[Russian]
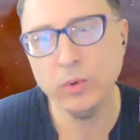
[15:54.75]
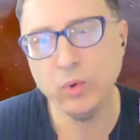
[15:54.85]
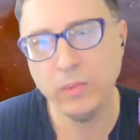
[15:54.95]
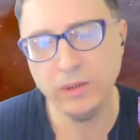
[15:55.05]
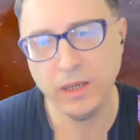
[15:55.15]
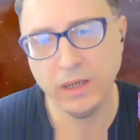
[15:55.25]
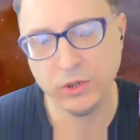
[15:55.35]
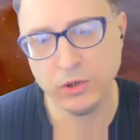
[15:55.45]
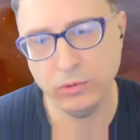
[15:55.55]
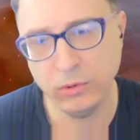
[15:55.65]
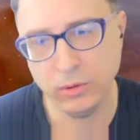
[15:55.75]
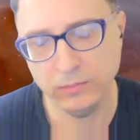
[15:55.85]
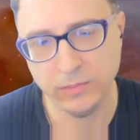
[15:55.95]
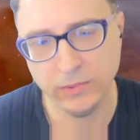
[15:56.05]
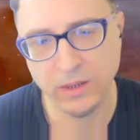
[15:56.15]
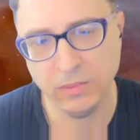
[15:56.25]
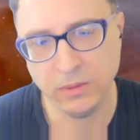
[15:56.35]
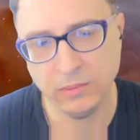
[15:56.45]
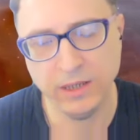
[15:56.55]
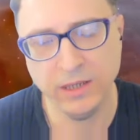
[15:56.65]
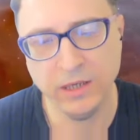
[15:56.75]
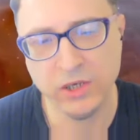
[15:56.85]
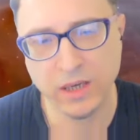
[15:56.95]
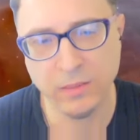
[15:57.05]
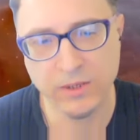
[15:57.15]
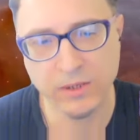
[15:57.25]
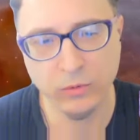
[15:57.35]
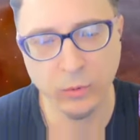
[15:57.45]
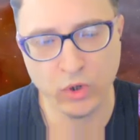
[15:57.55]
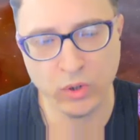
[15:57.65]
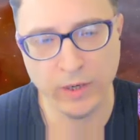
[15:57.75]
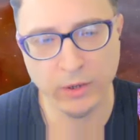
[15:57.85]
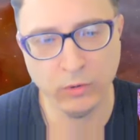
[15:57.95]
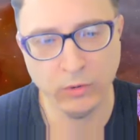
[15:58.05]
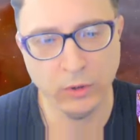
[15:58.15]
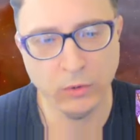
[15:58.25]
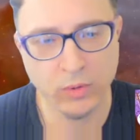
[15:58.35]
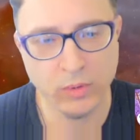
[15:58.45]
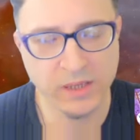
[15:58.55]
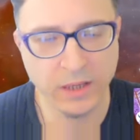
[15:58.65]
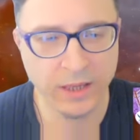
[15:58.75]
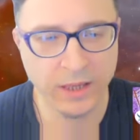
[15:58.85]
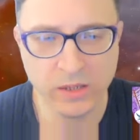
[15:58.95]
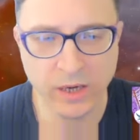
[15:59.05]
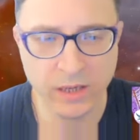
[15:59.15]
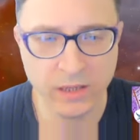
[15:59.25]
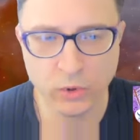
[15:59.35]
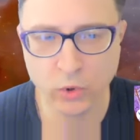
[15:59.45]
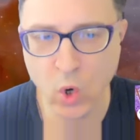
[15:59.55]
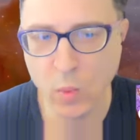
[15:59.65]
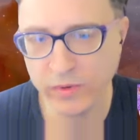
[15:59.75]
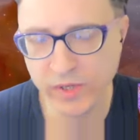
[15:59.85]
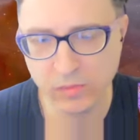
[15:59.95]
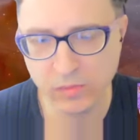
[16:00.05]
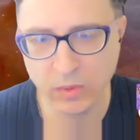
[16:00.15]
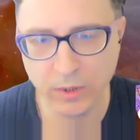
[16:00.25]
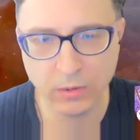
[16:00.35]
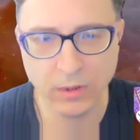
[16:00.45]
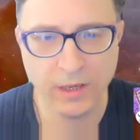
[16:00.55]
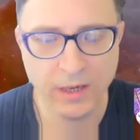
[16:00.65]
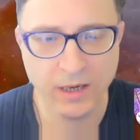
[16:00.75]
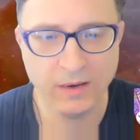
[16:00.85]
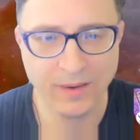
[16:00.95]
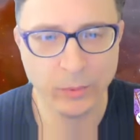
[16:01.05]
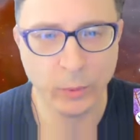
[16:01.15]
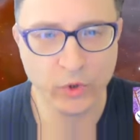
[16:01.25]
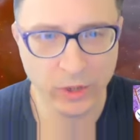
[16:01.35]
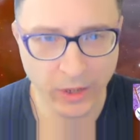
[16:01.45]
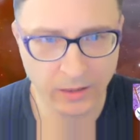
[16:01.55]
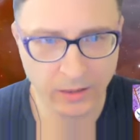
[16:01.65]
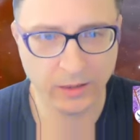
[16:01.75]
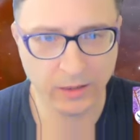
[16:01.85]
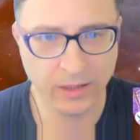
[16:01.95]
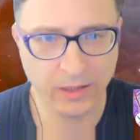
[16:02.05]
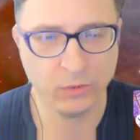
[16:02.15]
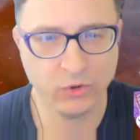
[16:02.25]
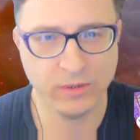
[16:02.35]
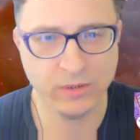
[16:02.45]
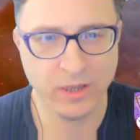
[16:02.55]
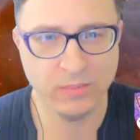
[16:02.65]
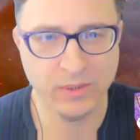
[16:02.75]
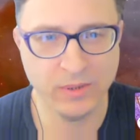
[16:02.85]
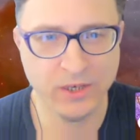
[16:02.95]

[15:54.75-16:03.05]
подумал, да, что как бы логическая мысль, вы тоже да, у нее бесконечное реалити-шоу по всему миру. Вам тоже надо тогда уже как бы